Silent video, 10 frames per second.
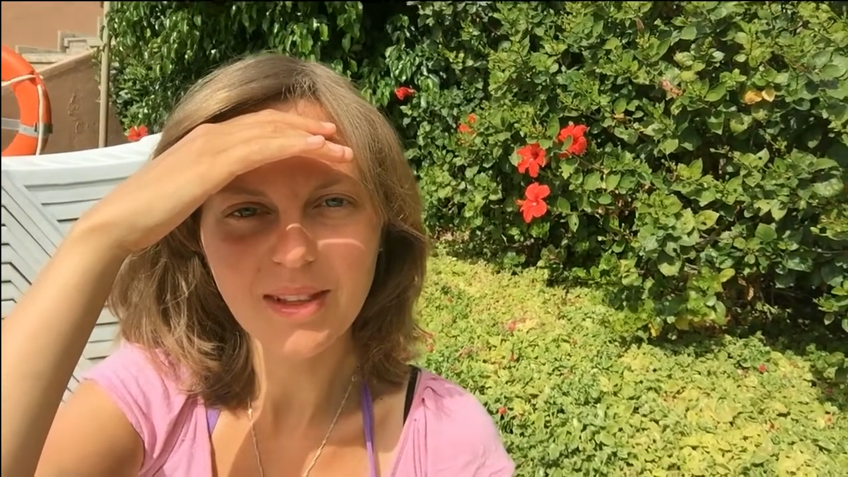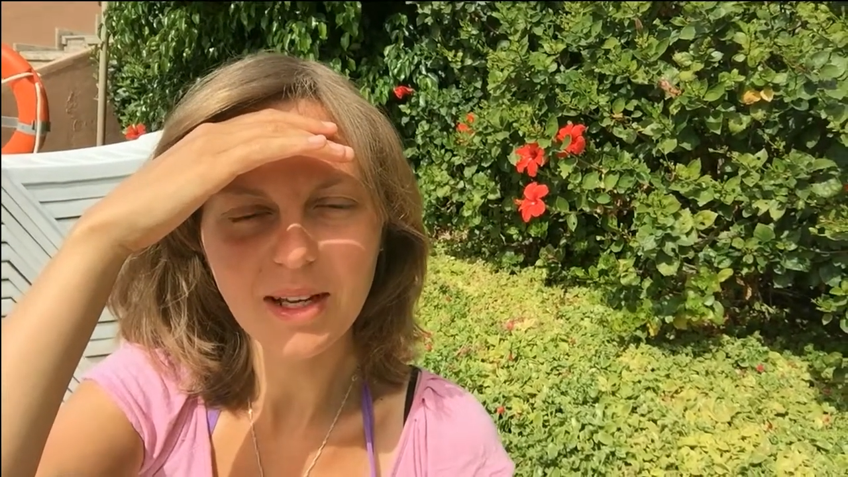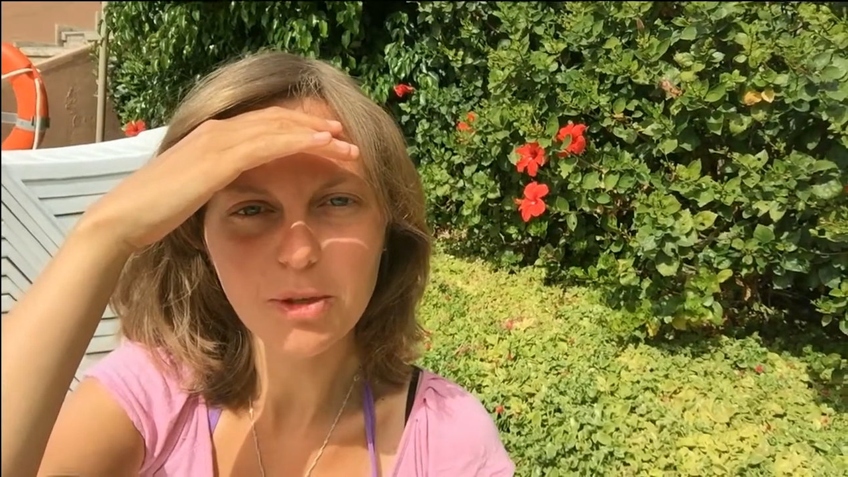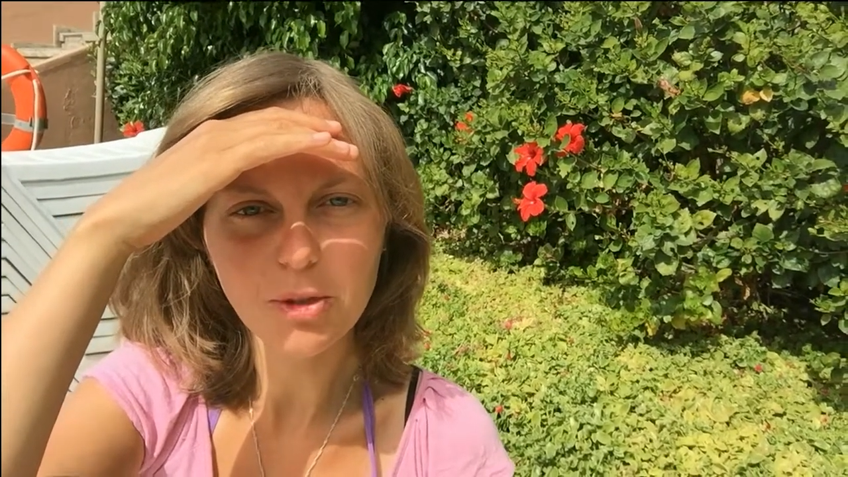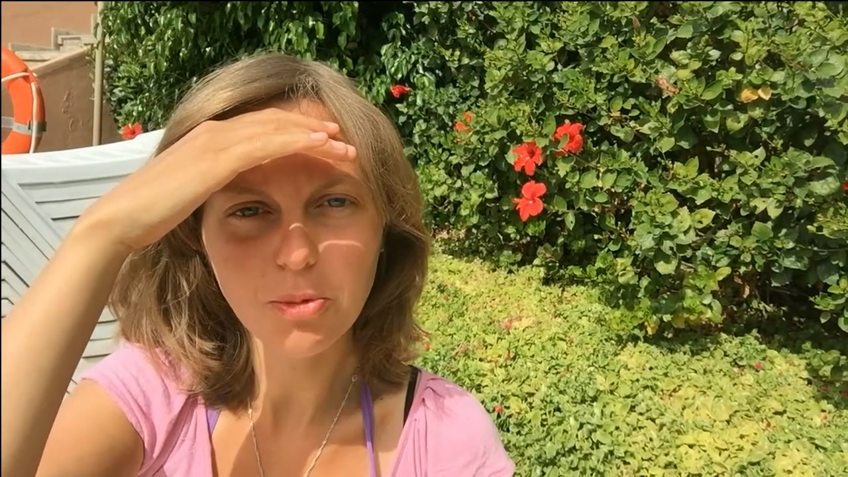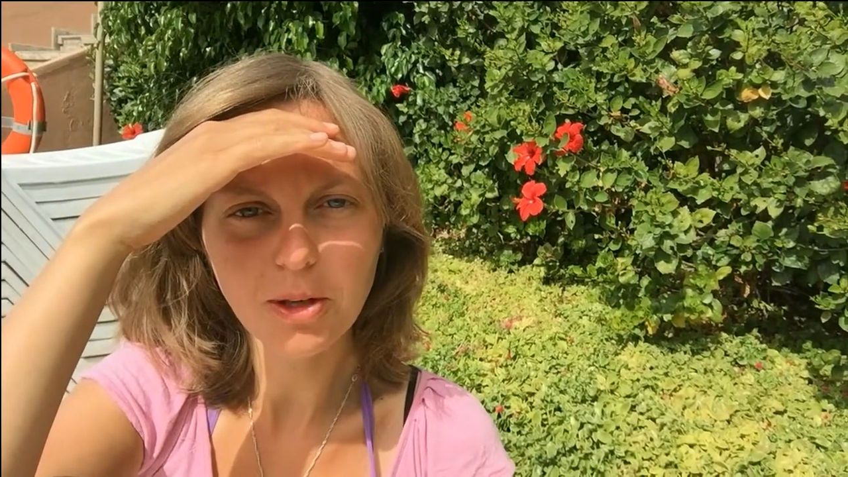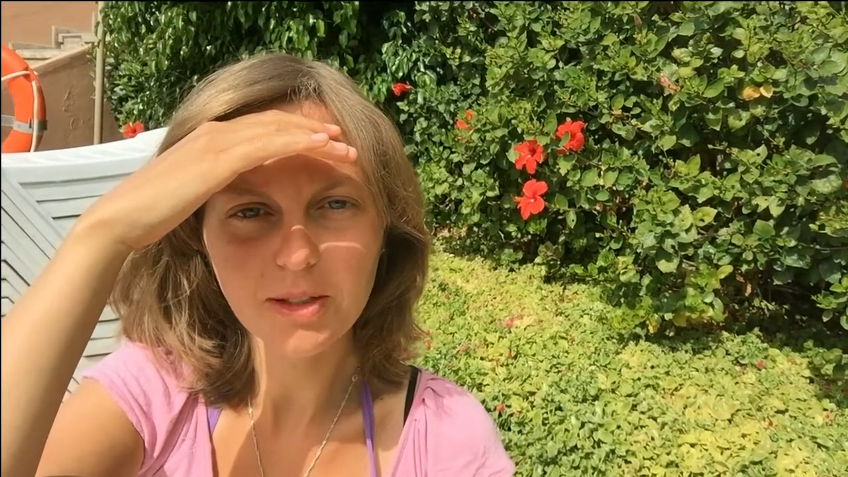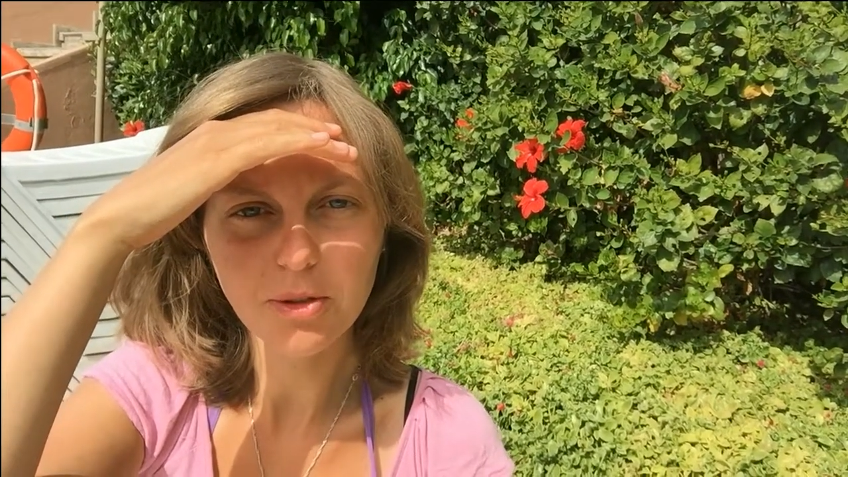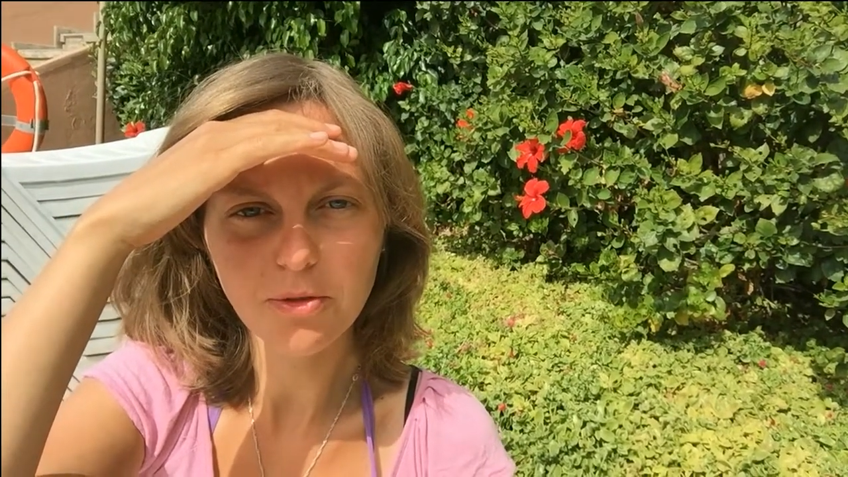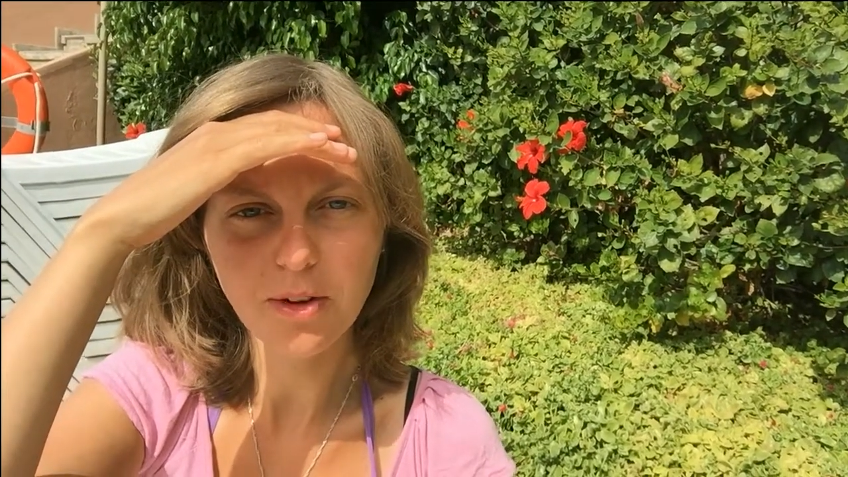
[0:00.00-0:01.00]
nehme ich
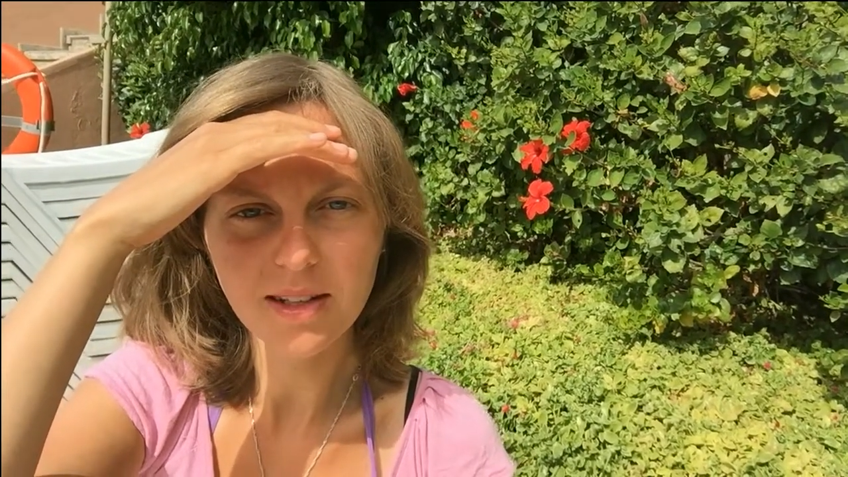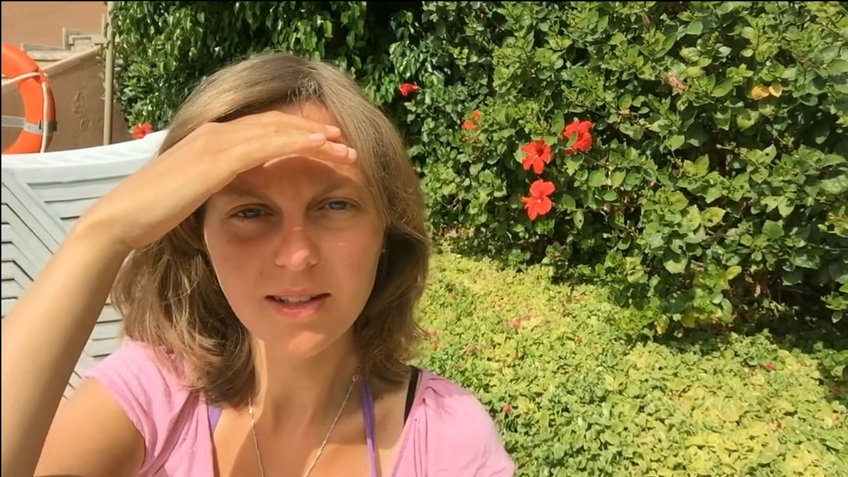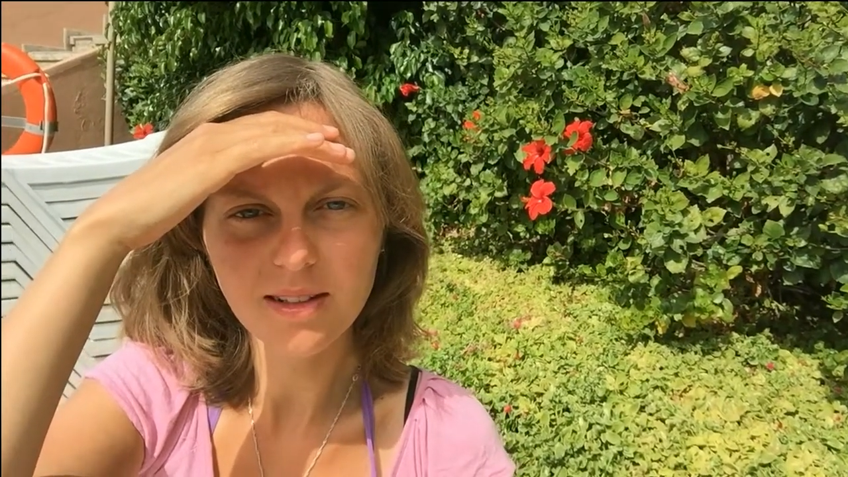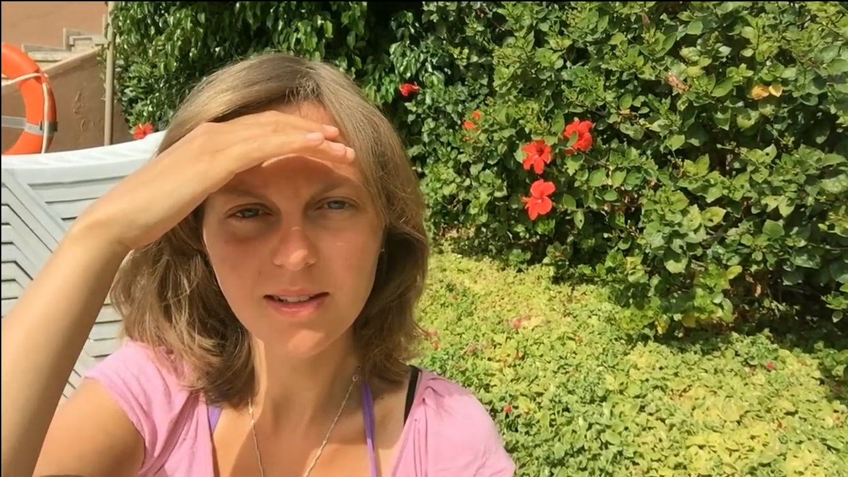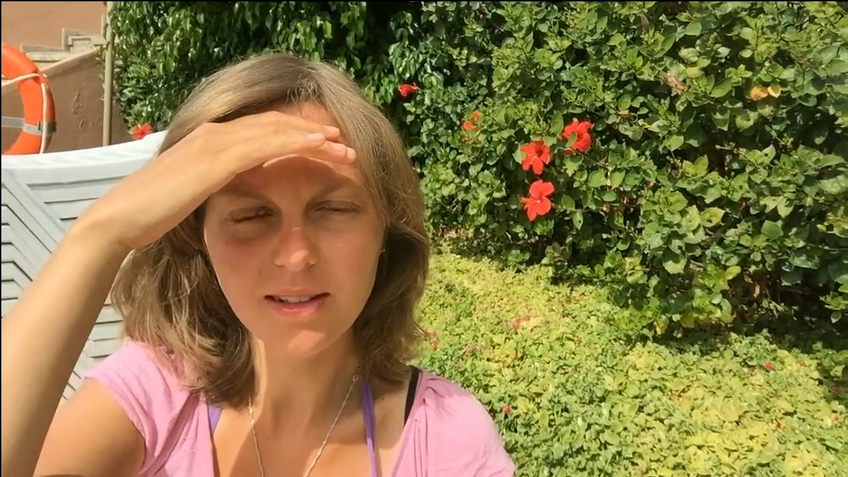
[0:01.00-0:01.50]
übrigens noch weiter.